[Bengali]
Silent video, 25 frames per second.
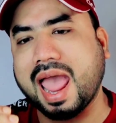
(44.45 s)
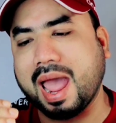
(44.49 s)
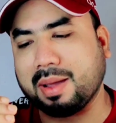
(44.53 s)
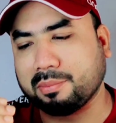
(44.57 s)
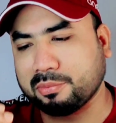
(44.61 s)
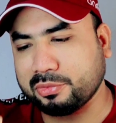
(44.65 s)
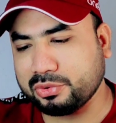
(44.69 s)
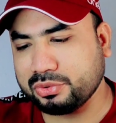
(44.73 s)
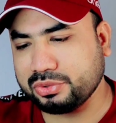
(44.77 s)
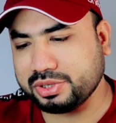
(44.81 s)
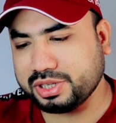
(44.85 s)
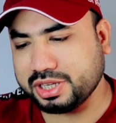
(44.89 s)

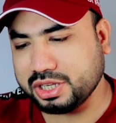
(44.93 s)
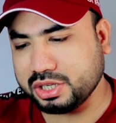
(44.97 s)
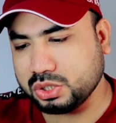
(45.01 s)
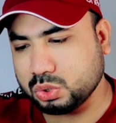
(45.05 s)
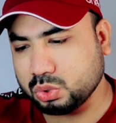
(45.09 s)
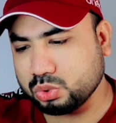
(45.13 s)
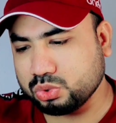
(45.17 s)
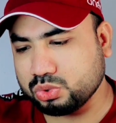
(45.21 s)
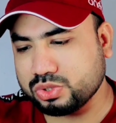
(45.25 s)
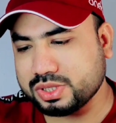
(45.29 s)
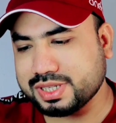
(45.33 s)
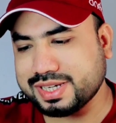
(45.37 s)
এমন
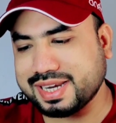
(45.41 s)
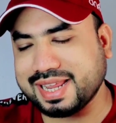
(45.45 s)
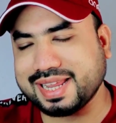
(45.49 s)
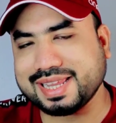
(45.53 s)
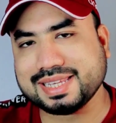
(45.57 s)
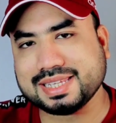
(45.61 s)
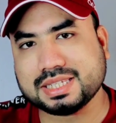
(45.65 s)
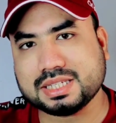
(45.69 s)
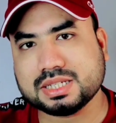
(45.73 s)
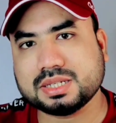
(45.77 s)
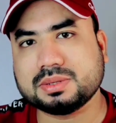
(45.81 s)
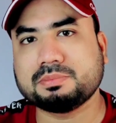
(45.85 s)
কিছু
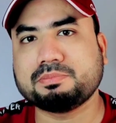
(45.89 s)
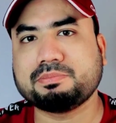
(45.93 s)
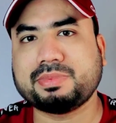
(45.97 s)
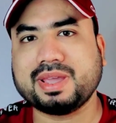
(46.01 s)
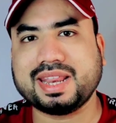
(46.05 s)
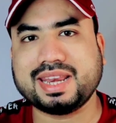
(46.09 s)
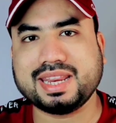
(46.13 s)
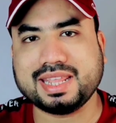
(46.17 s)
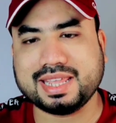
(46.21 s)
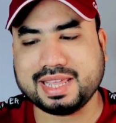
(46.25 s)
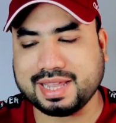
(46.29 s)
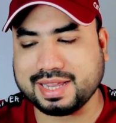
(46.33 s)
স্টেজ
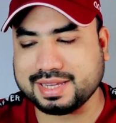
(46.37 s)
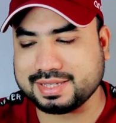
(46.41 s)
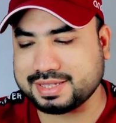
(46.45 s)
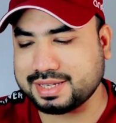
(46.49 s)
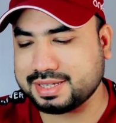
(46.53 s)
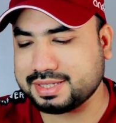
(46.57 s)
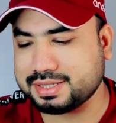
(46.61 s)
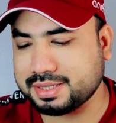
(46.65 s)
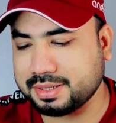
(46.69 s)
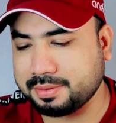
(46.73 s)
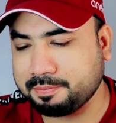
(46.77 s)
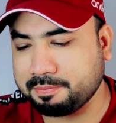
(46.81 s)
পেরিয়ে
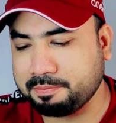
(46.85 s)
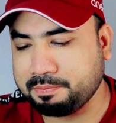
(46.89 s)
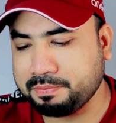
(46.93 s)
এসেছে